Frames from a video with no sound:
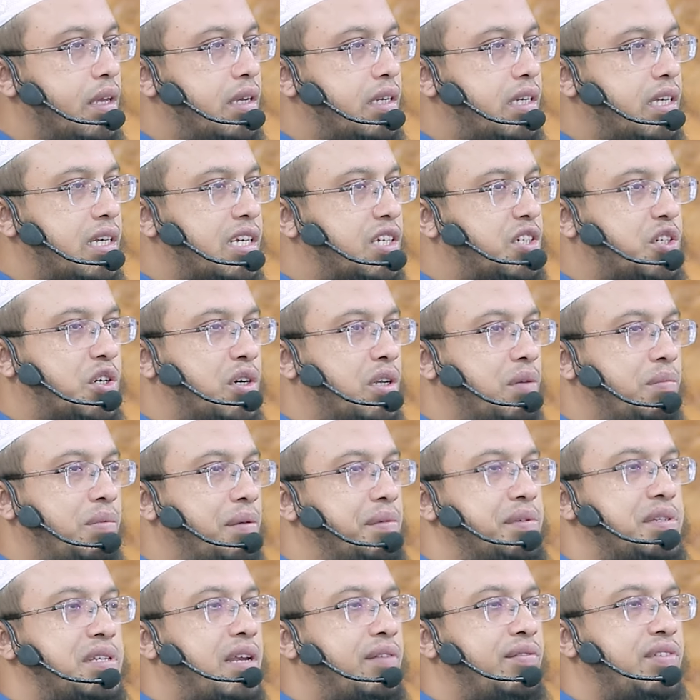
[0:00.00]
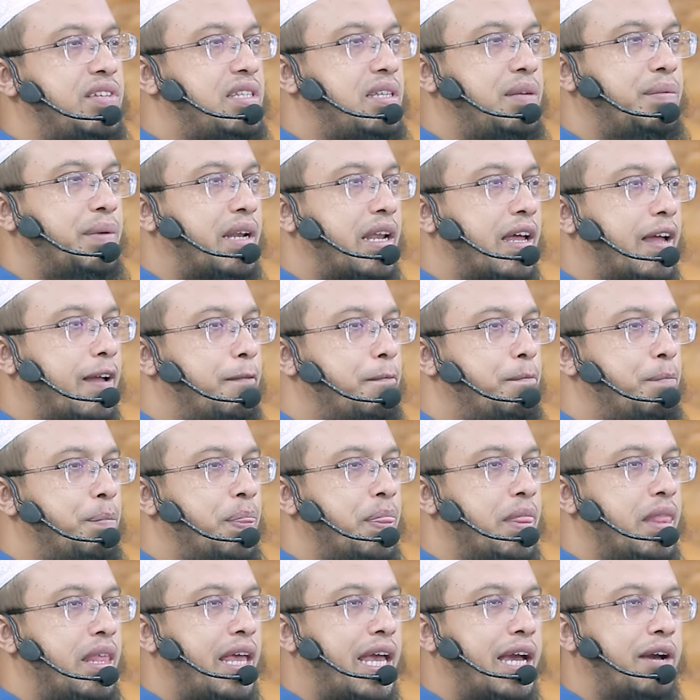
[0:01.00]
সেটা সঠিকভাবে সার্ভিস দিবে না
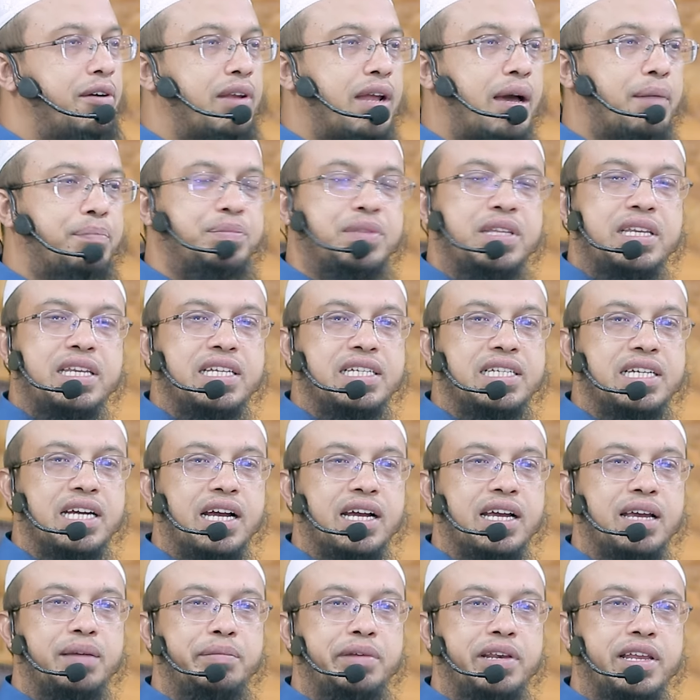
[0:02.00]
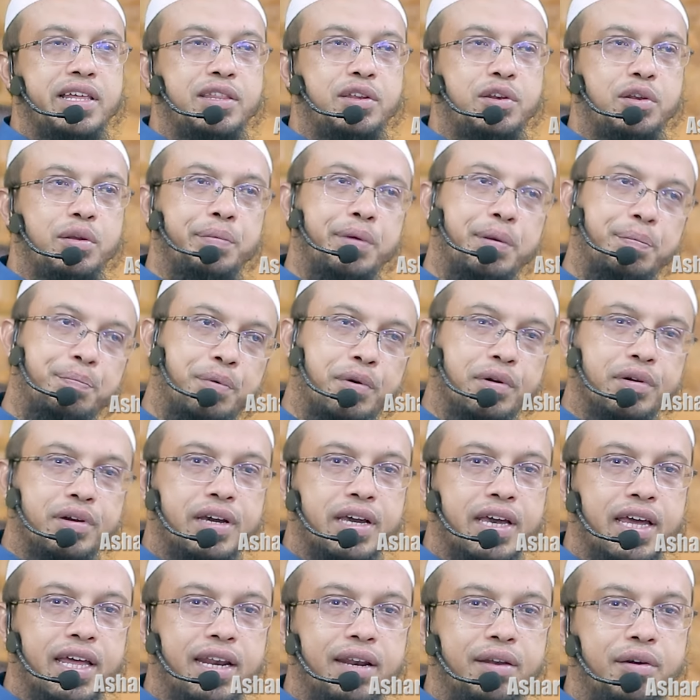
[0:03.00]
এখন আপনি নিজে আগে মিলাদুল নবীর
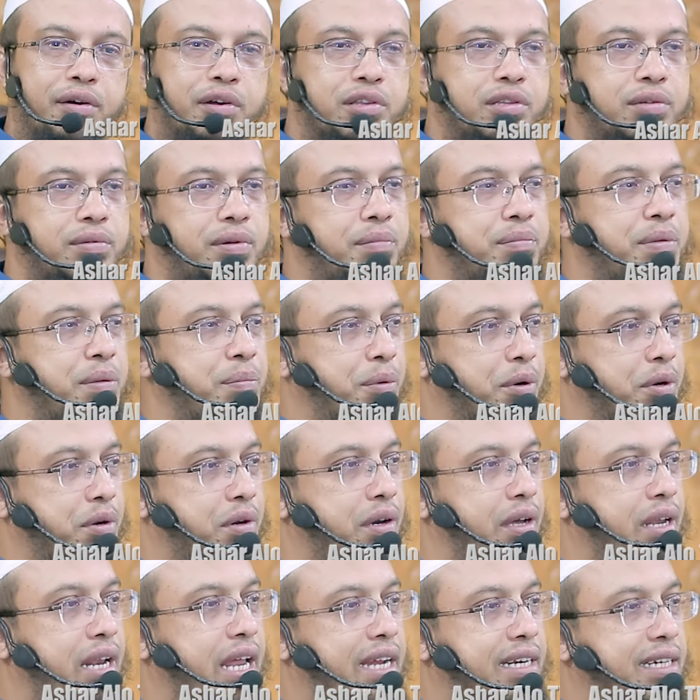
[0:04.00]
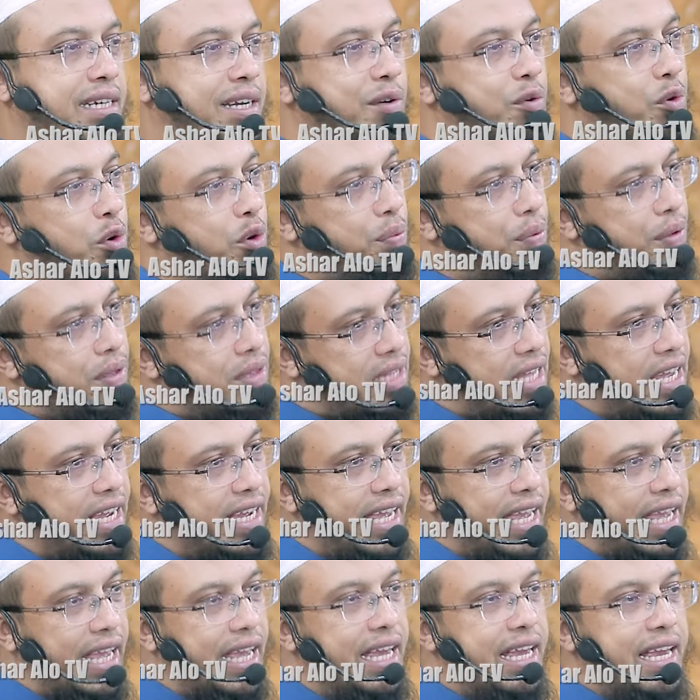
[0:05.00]
পক্ষের অথবা বিপক্ষের একটা গ্রুপের
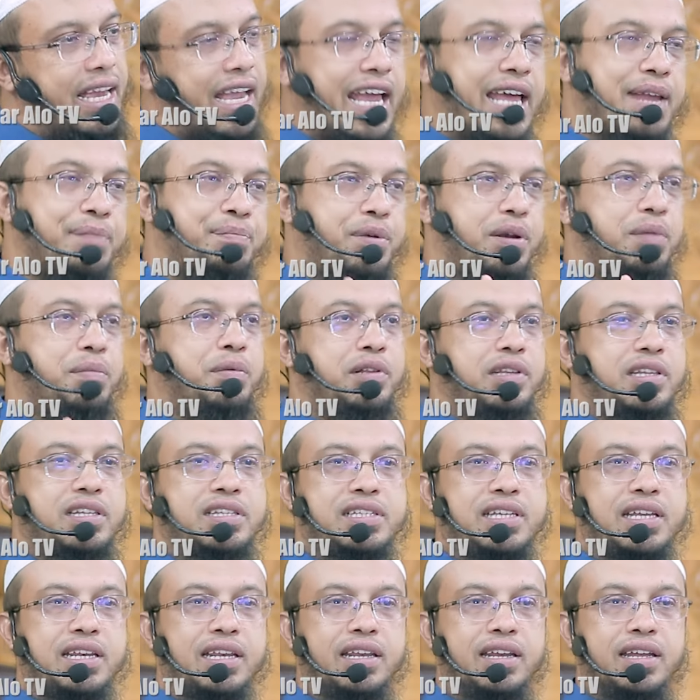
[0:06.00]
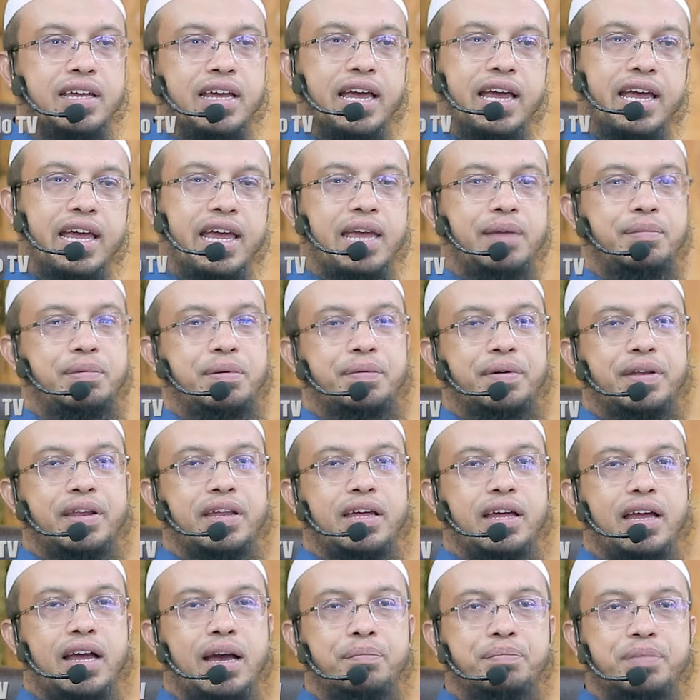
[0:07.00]
থেকে এরপরে বলতেছেন হ্যাঁ এ ব্যাপারে
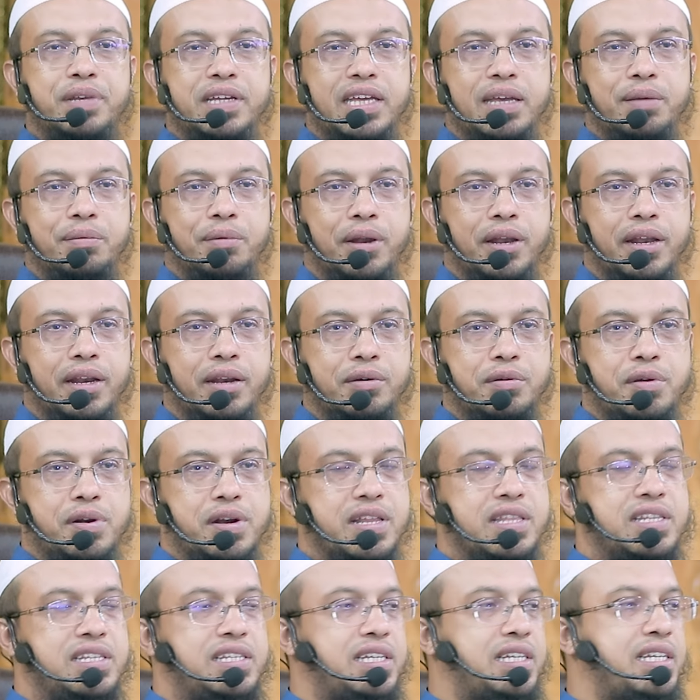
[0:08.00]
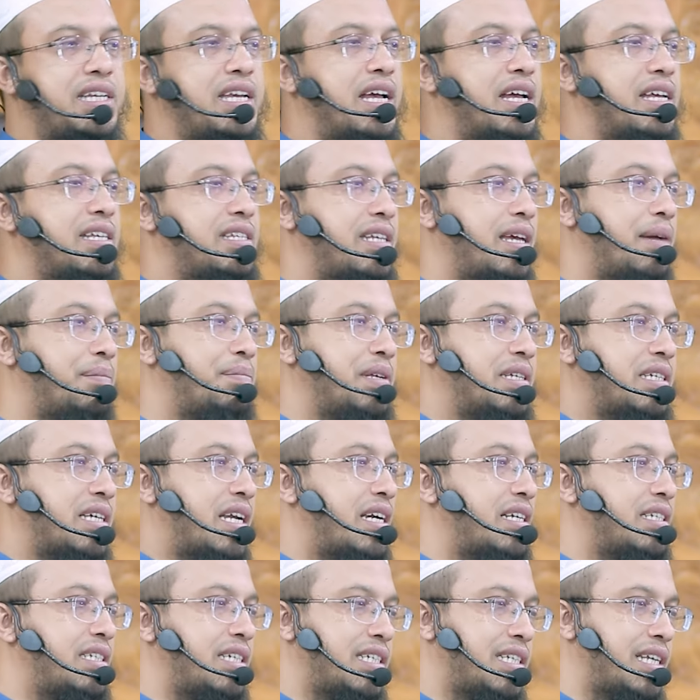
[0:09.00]
আপনি কি বলেন পুরোনা হাদিসে কী আছে আপনি
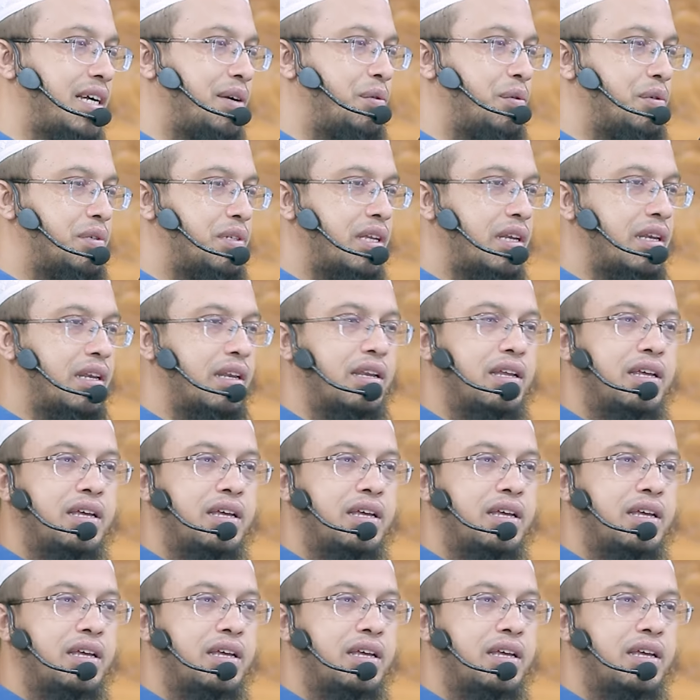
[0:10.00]
জানার চেষ্টা করছেন